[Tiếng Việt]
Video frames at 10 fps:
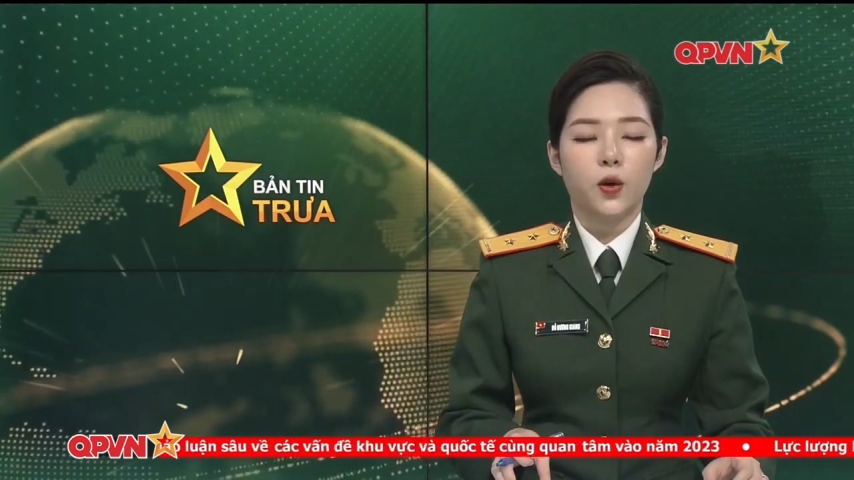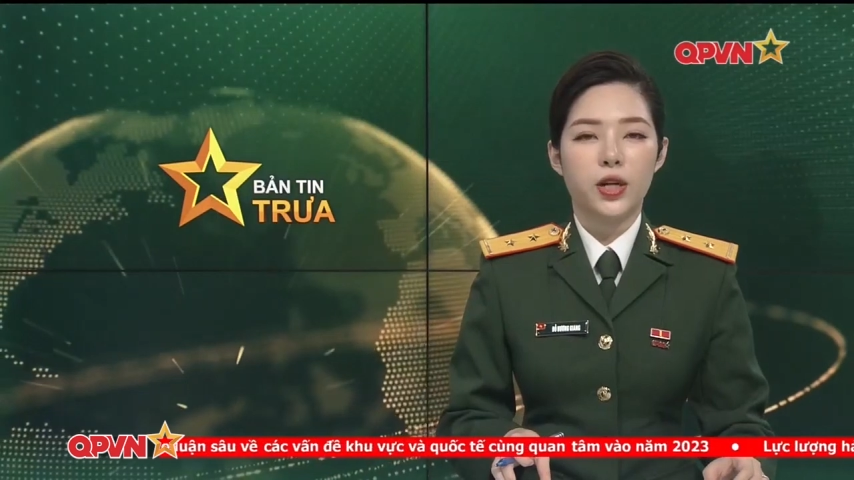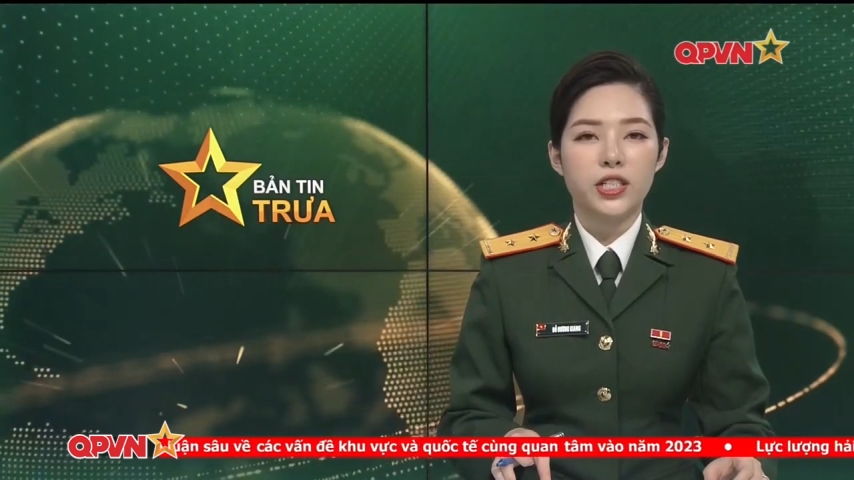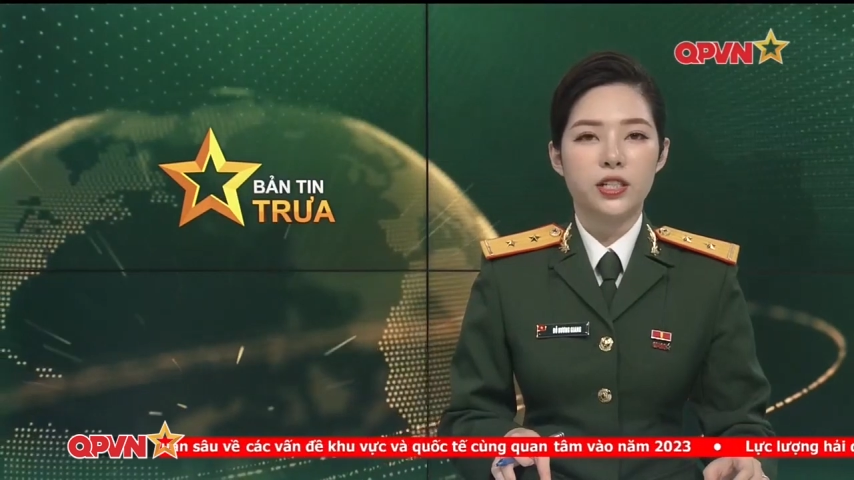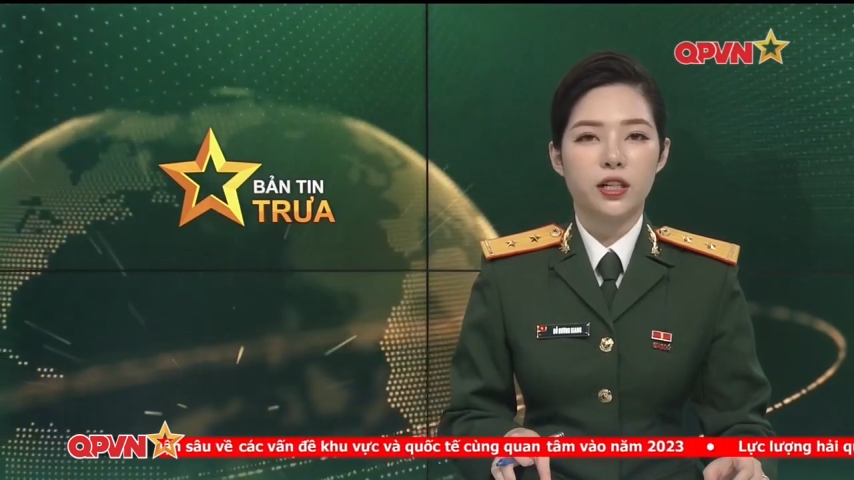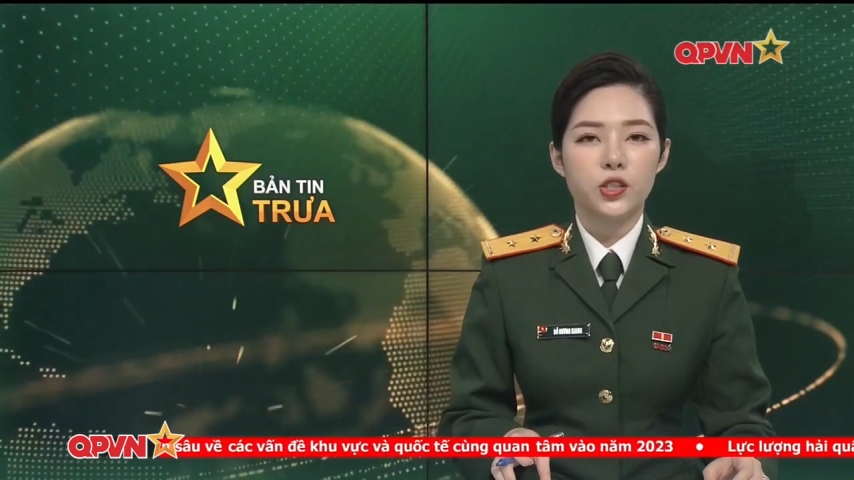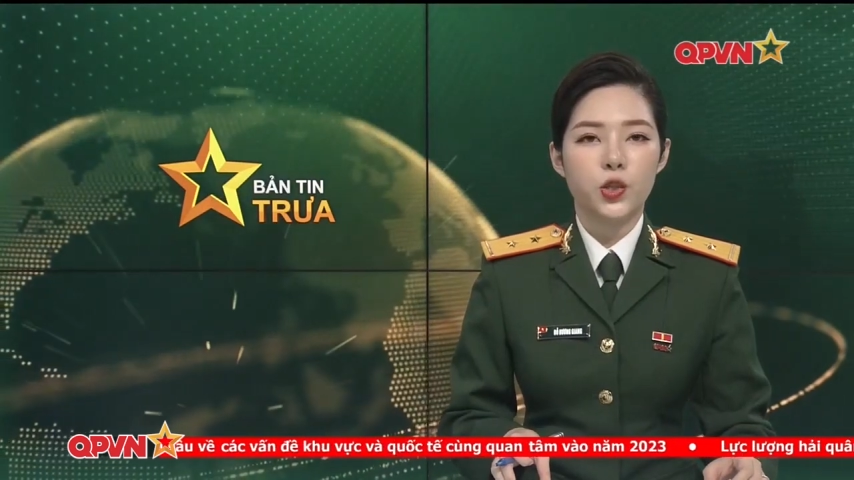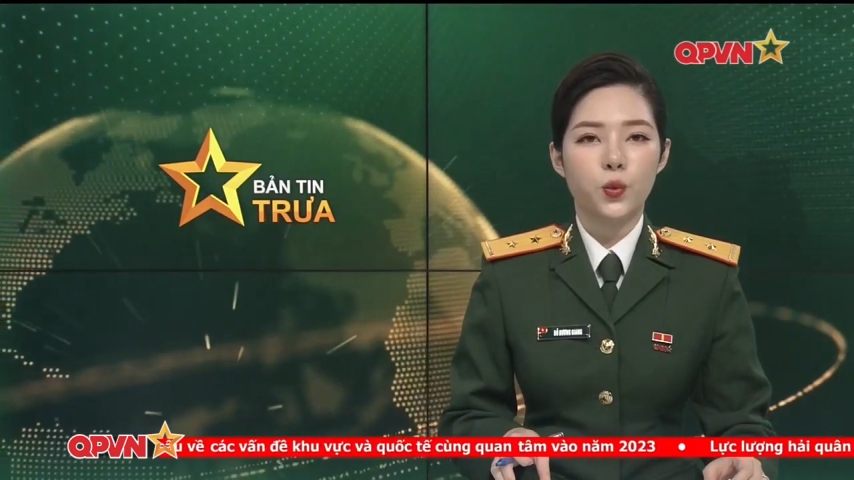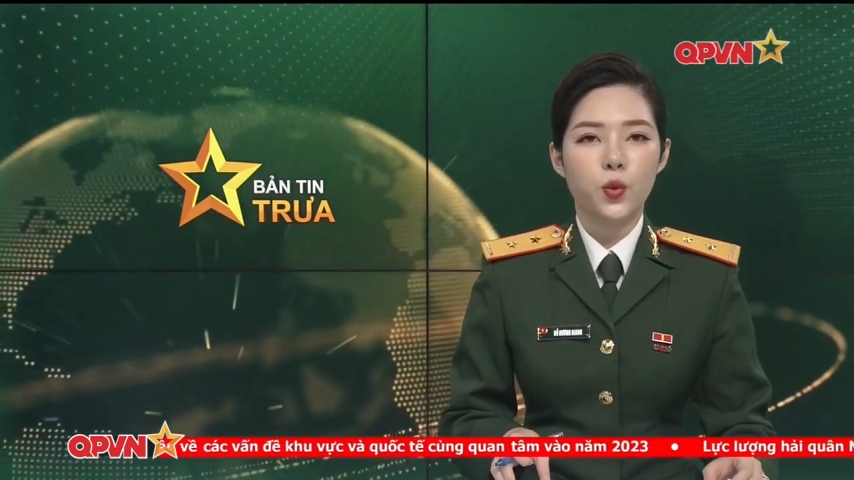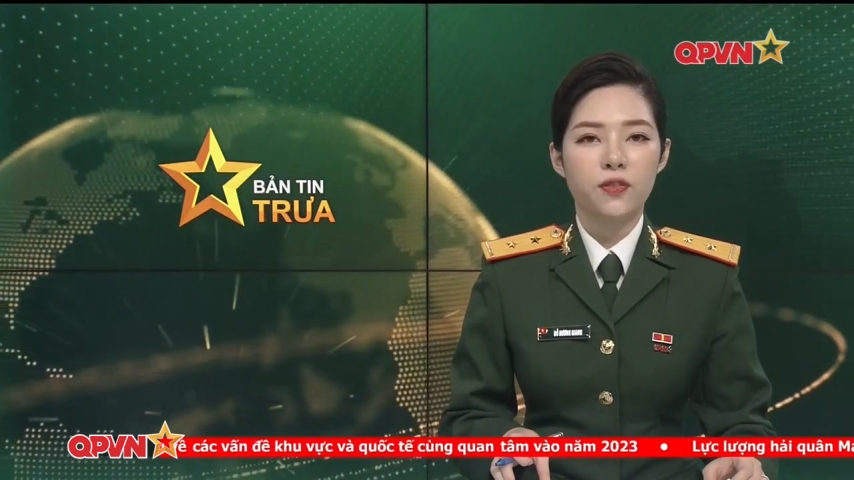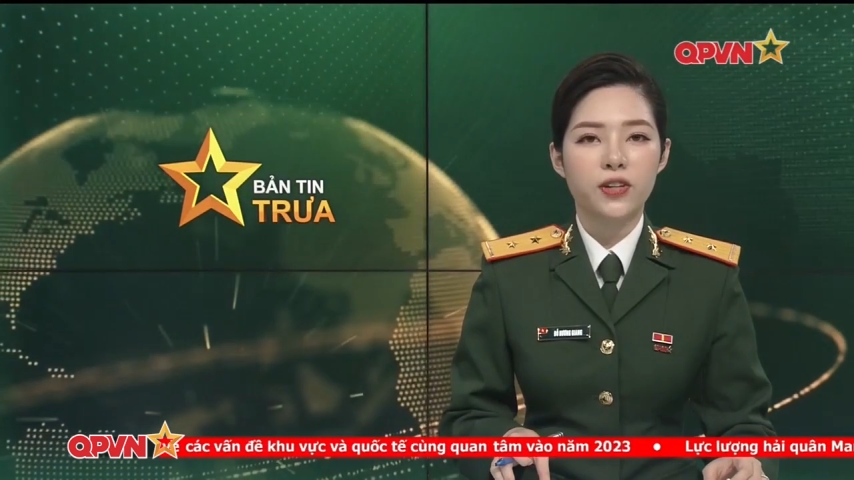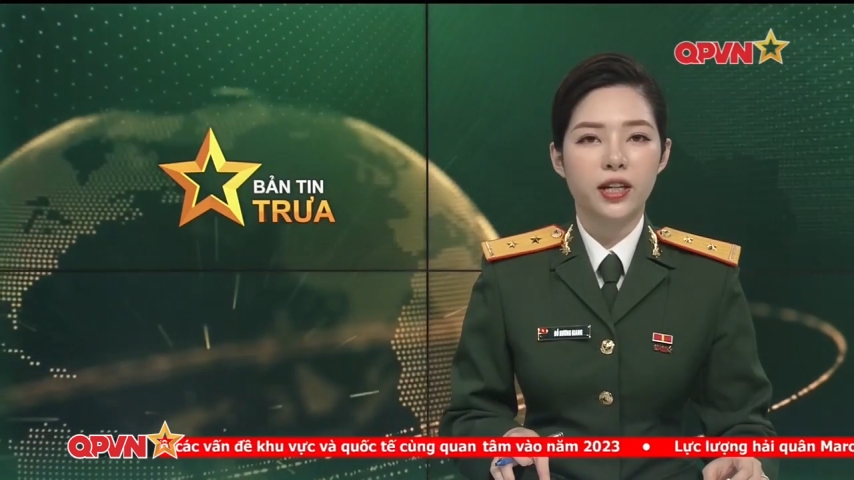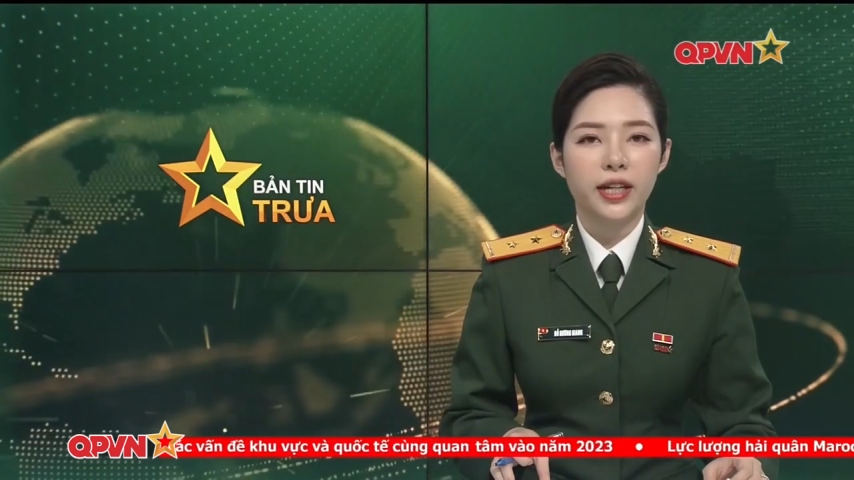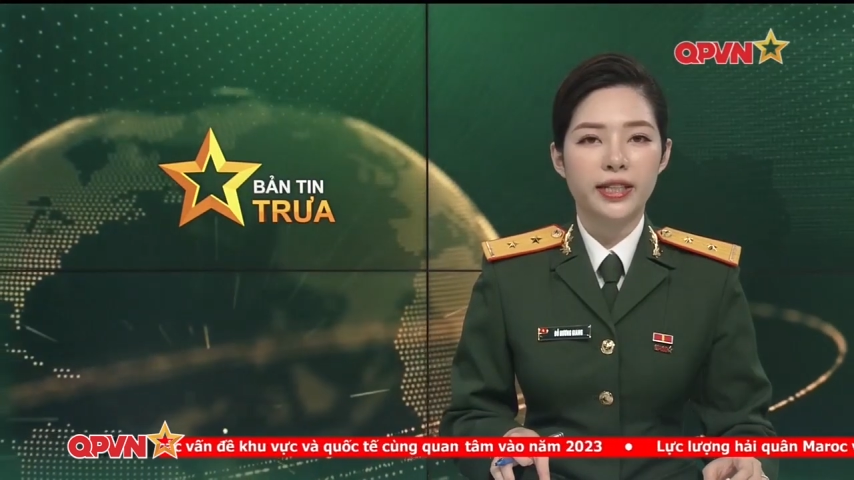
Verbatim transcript: Ngoại trưởng Trung Quốc Vương